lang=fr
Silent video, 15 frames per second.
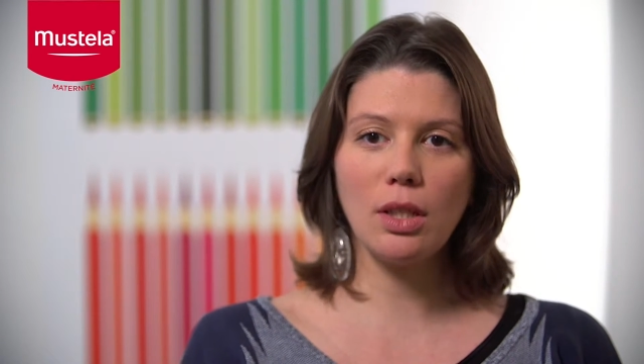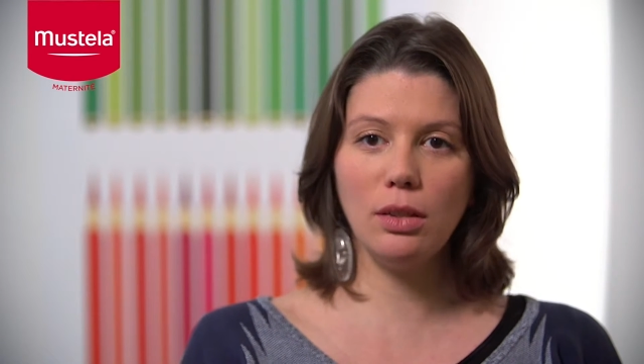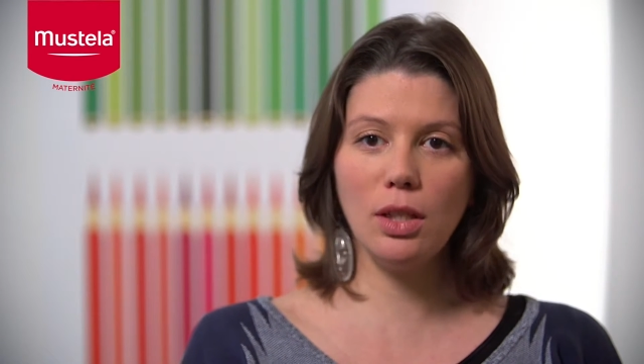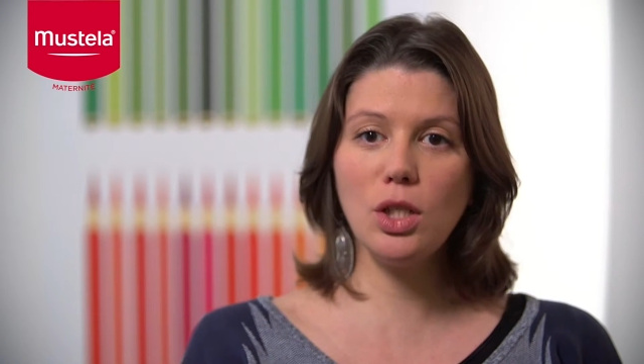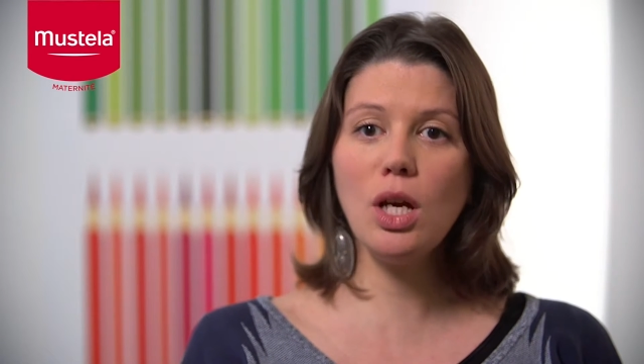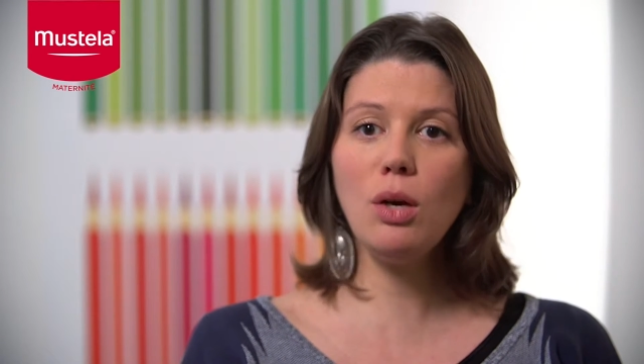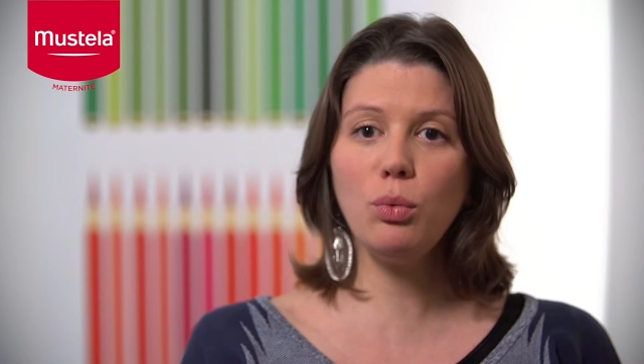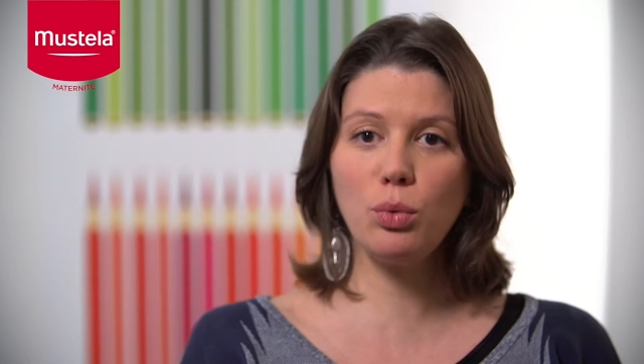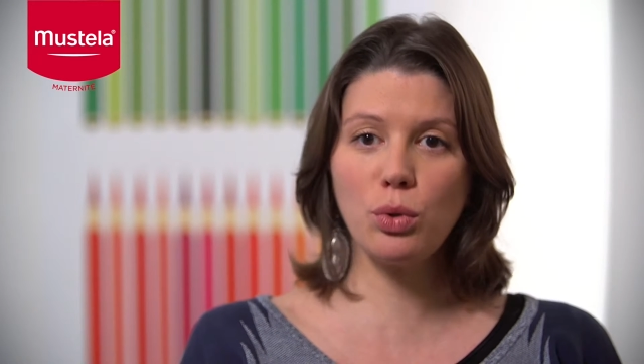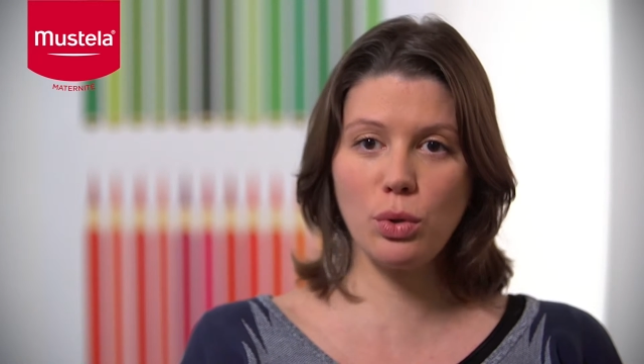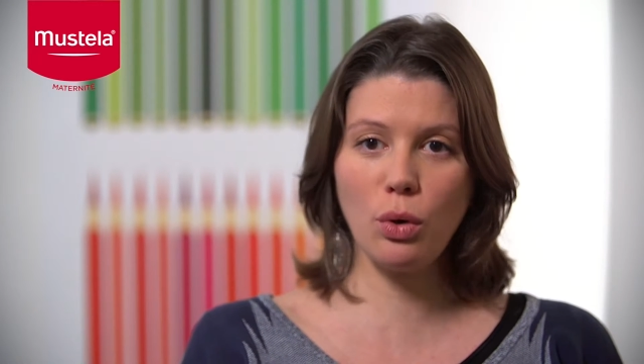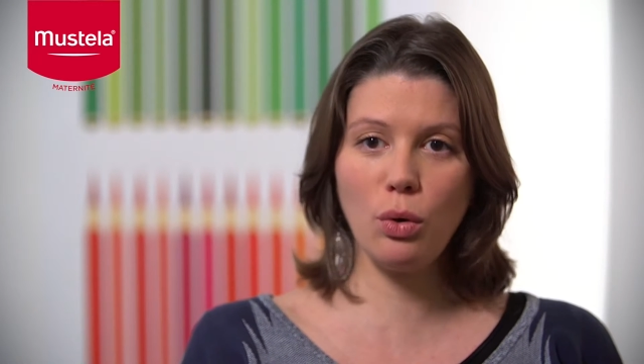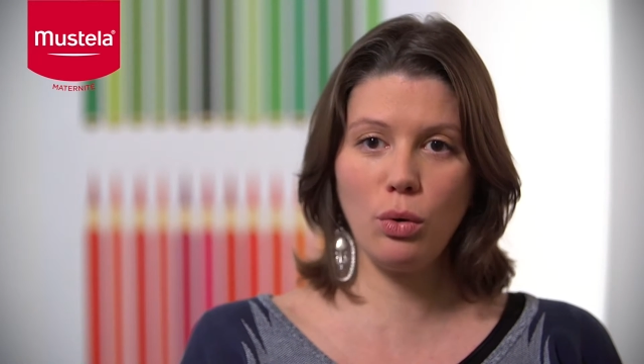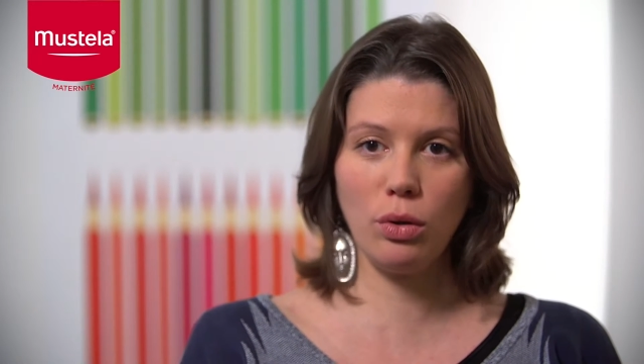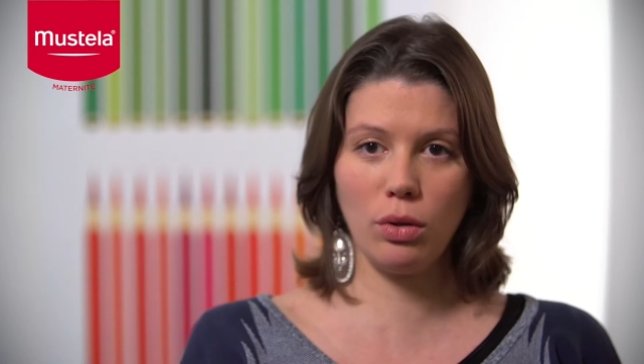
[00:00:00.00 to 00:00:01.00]
déjà on
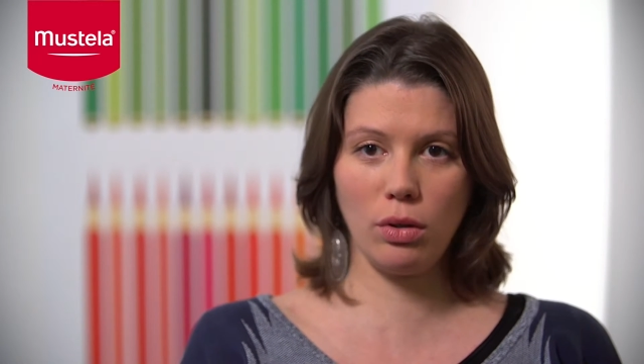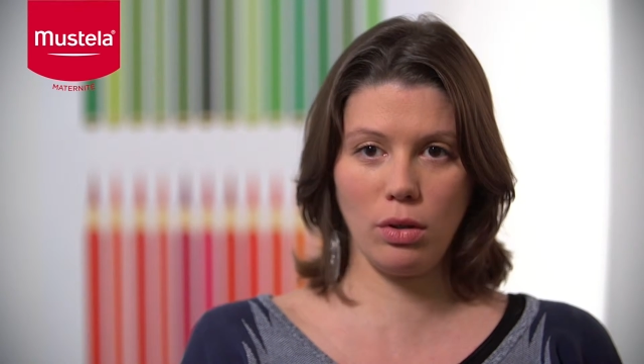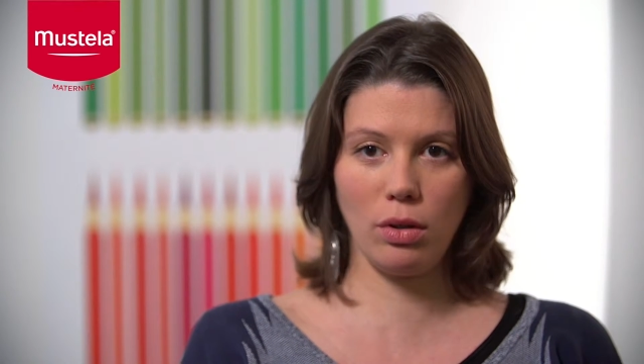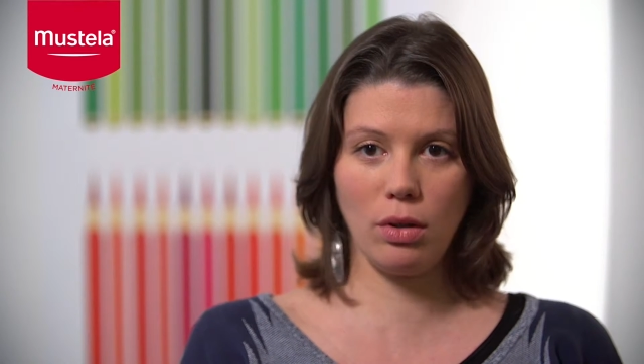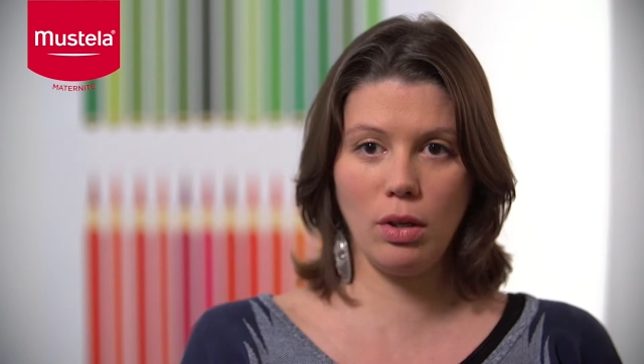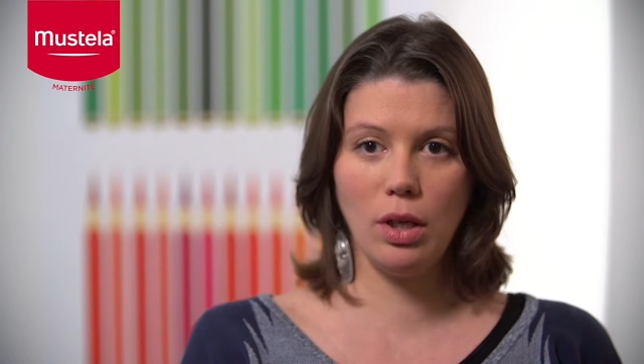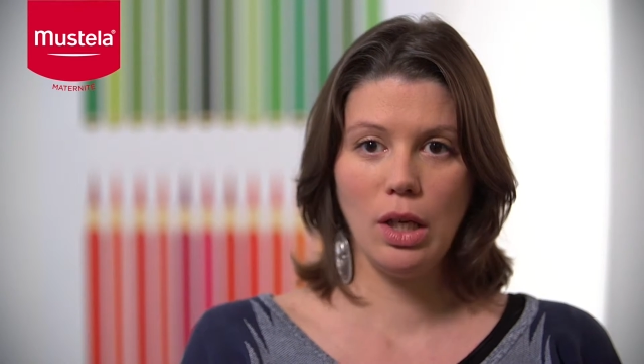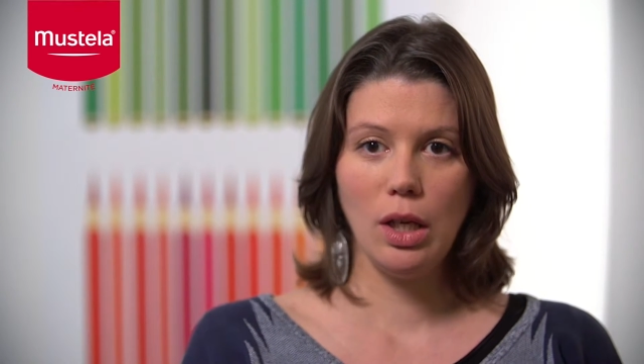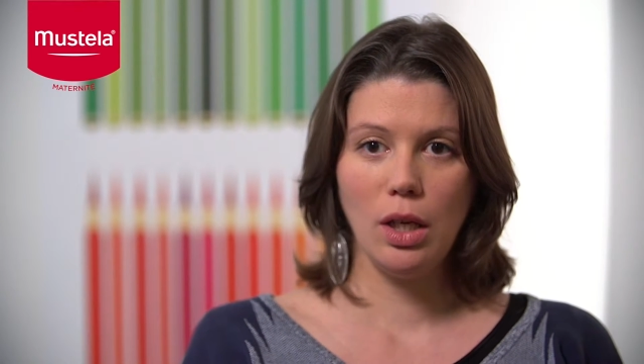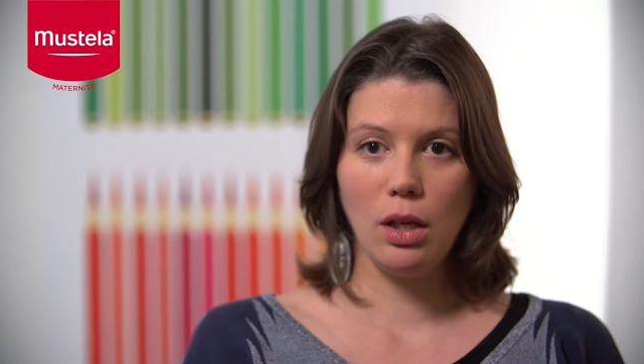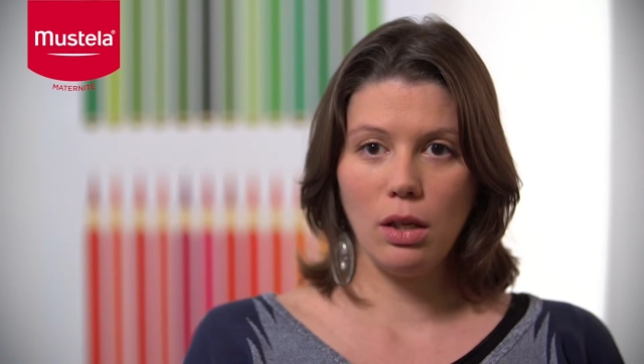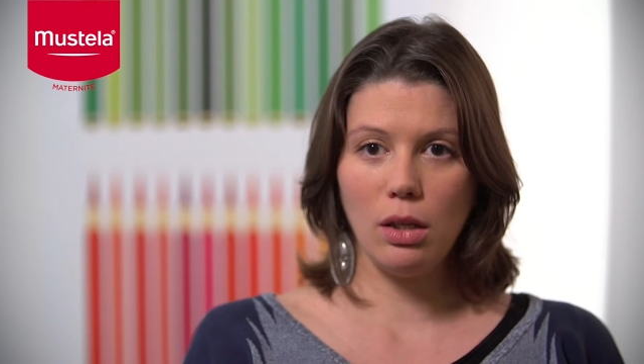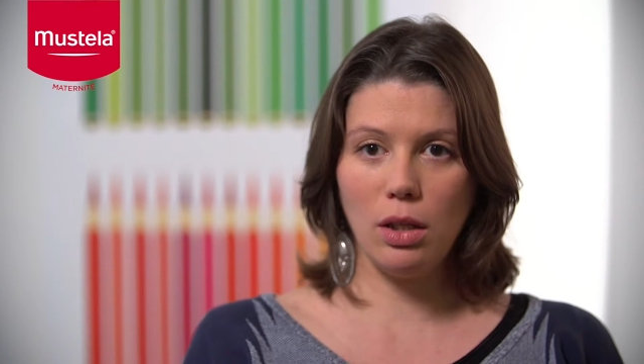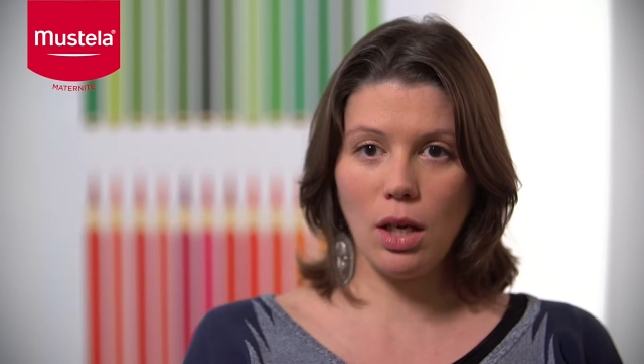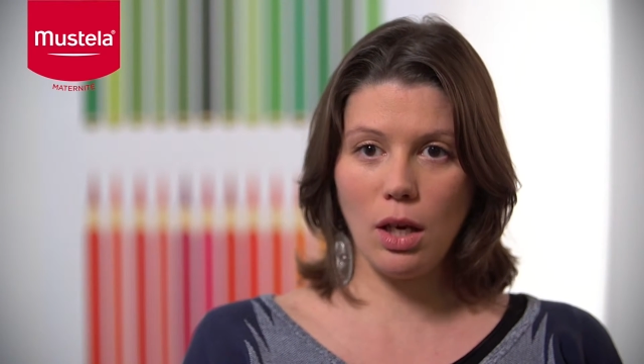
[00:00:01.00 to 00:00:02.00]
sent
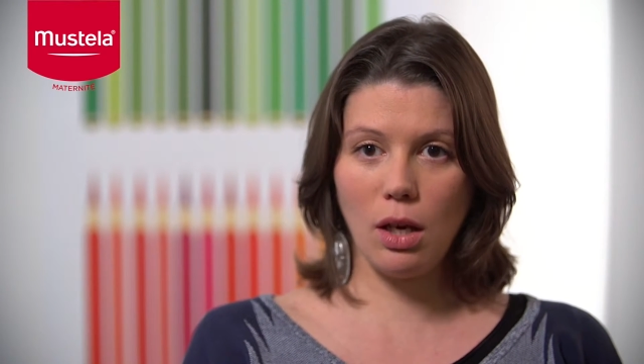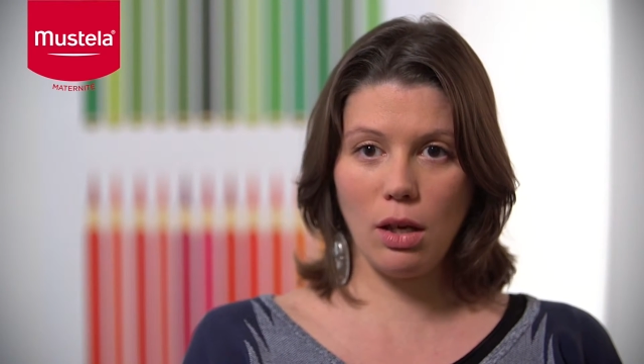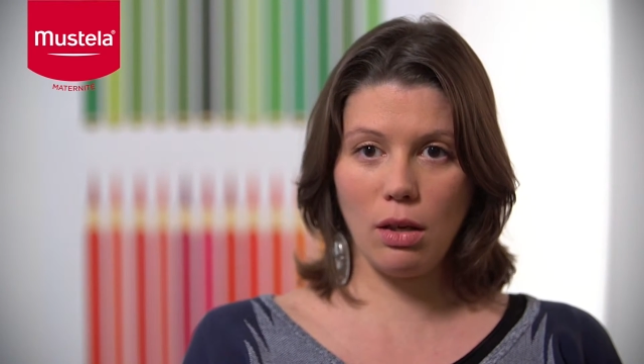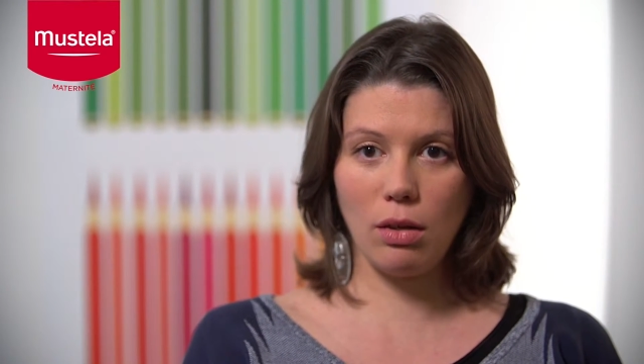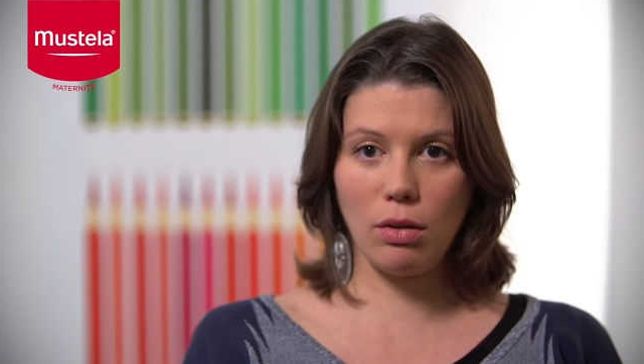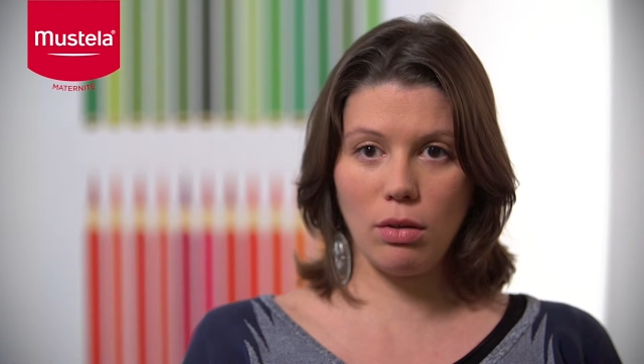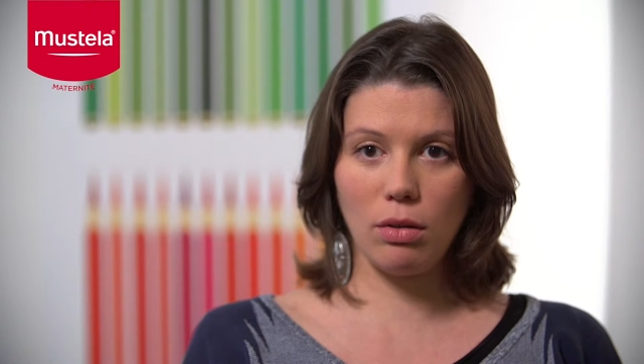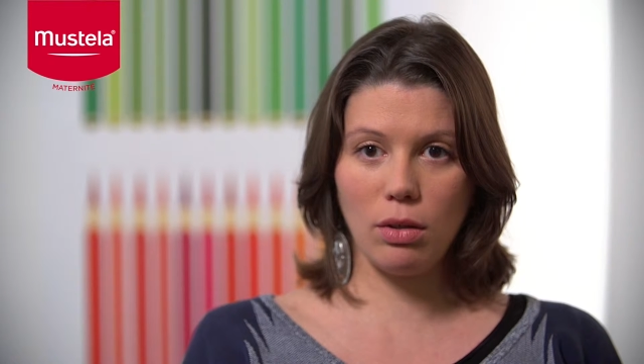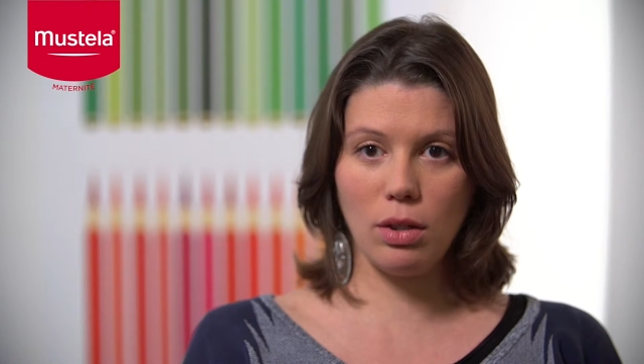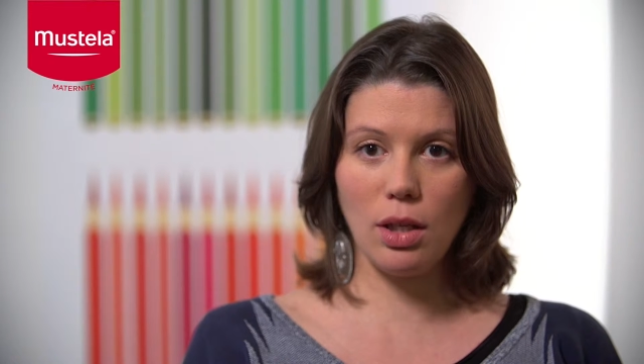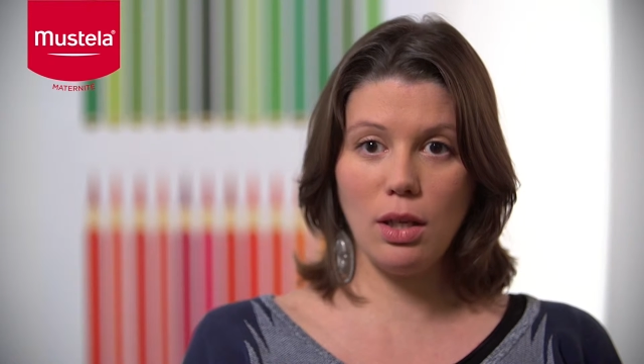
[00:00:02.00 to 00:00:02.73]
qu'il y, a,